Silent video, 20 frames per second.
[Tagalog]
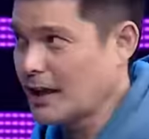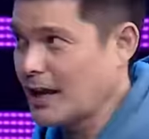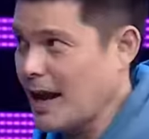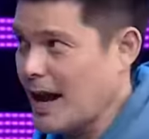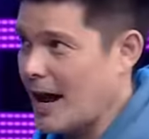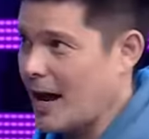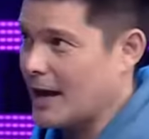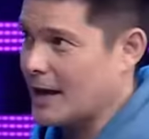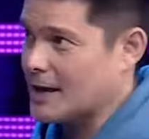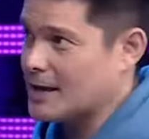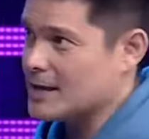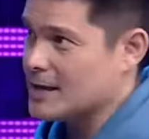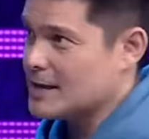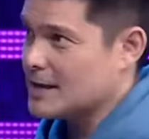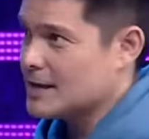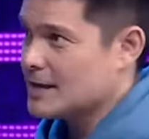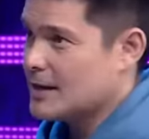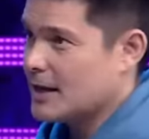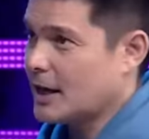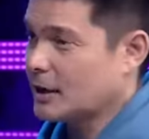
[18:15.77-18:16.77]
nila ay,
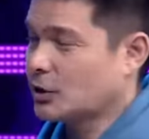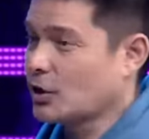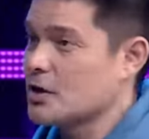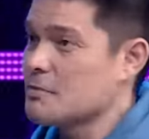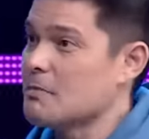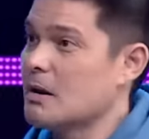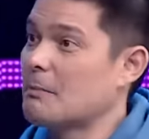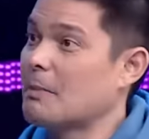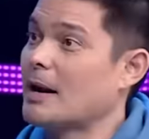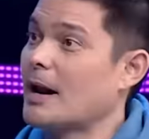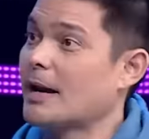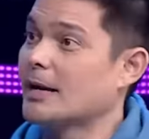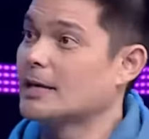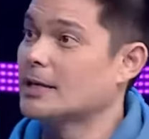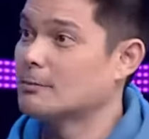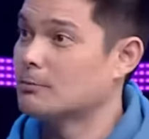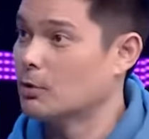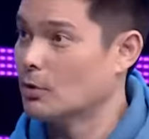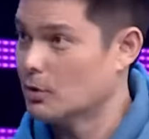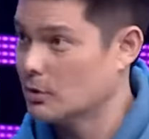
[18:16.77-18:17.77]
ito'y
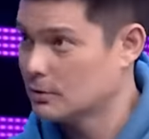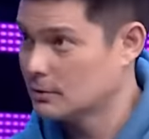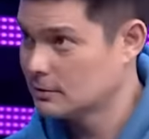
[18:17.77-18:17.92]
mabalahibo.